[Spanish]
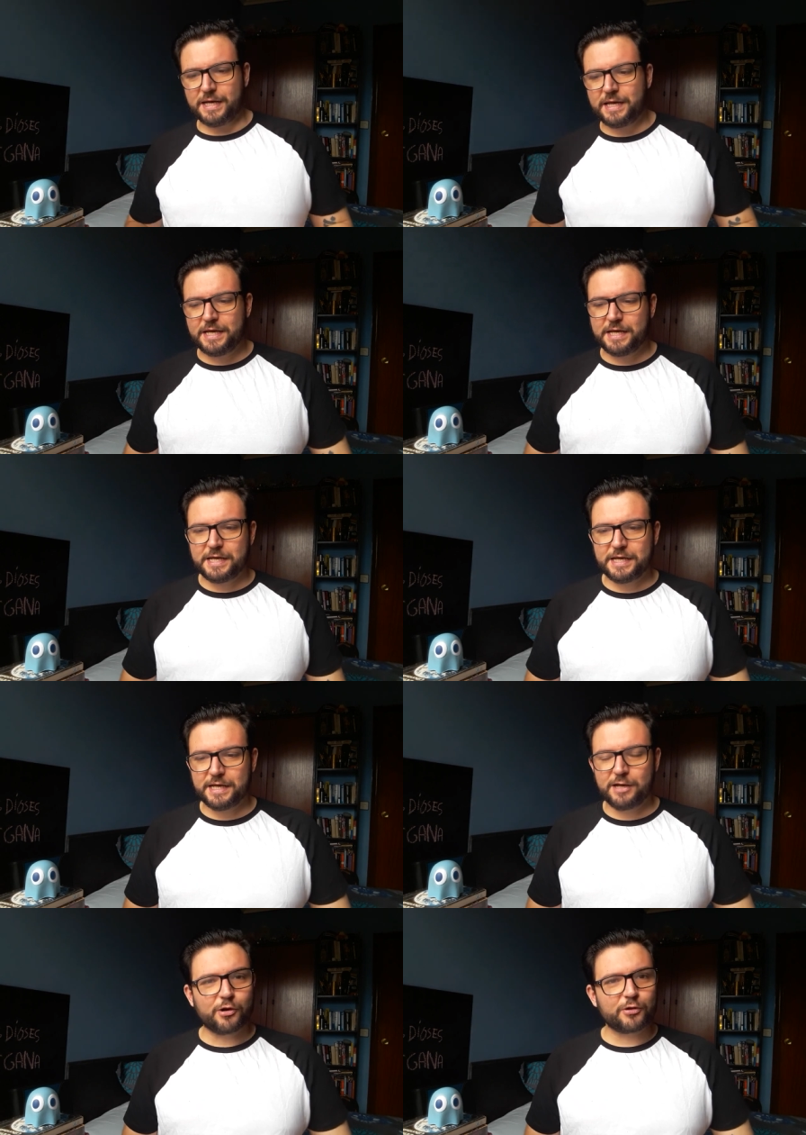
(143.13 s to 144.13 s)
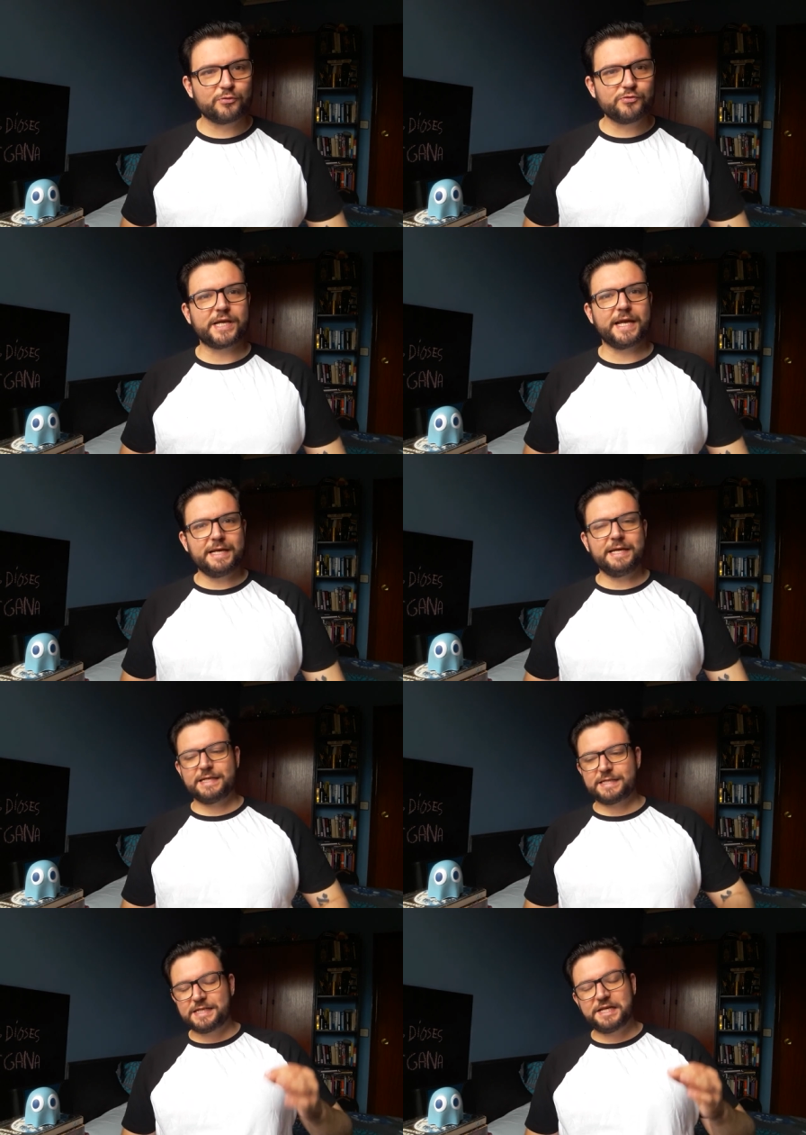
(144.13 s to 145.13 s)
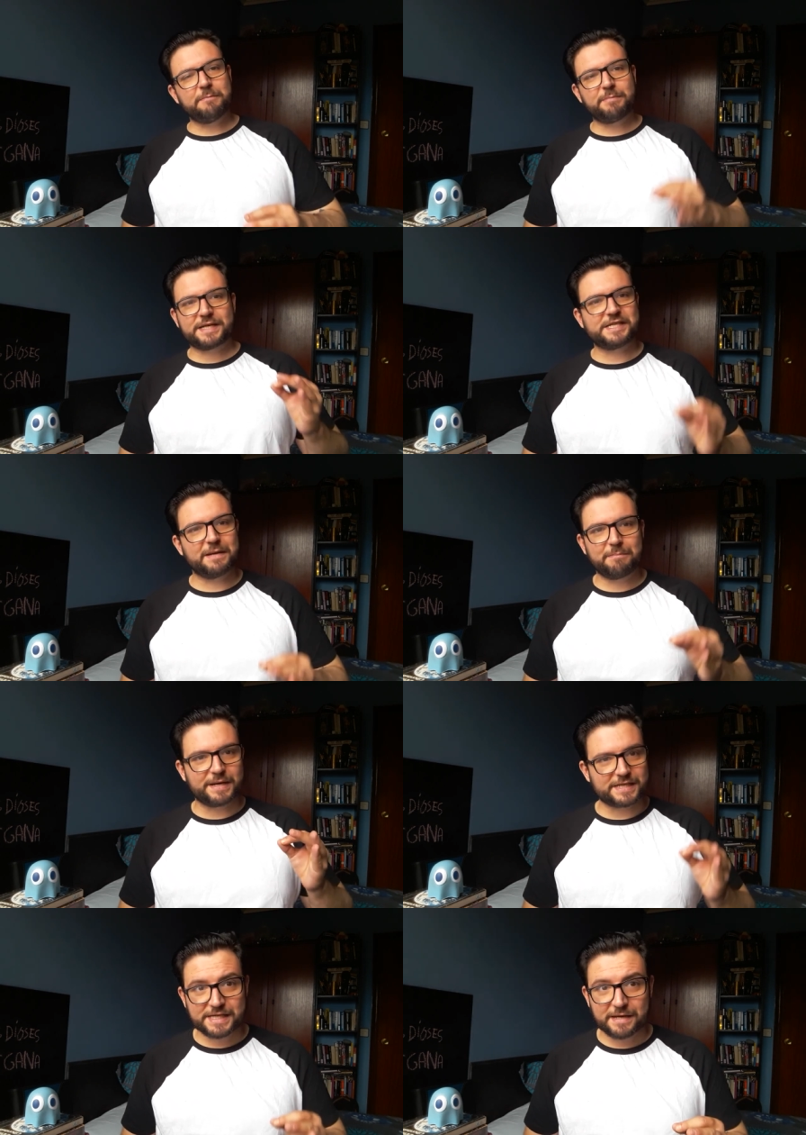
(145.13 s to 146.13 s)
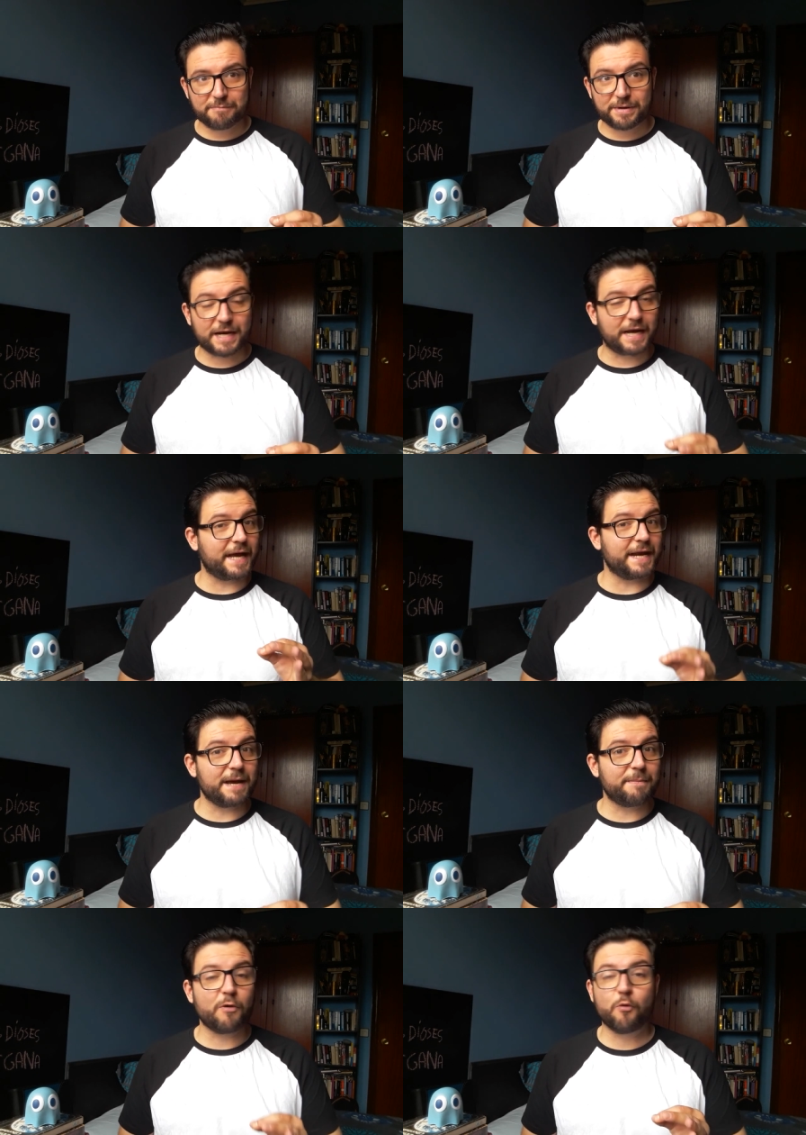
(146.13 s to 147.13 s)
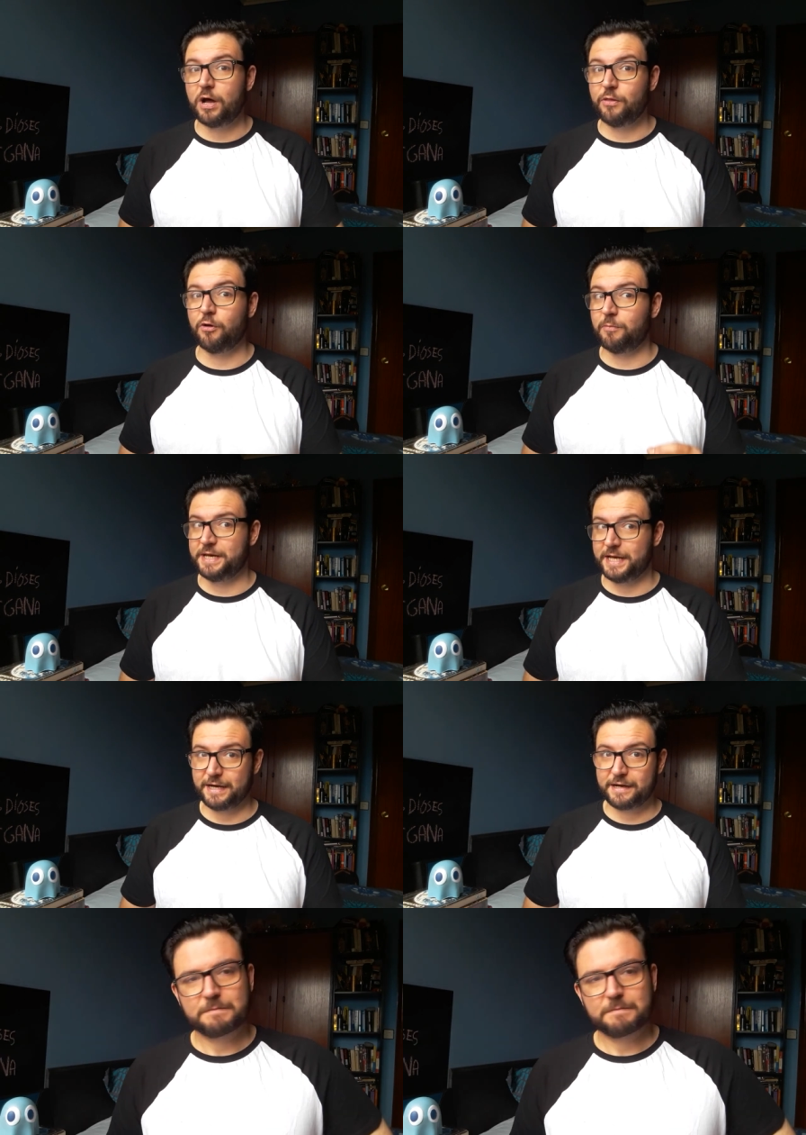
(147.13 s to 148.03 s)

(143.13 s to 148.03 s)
y Lord Dunsany siempre, siempre, siempre le ganaba jugando al billar.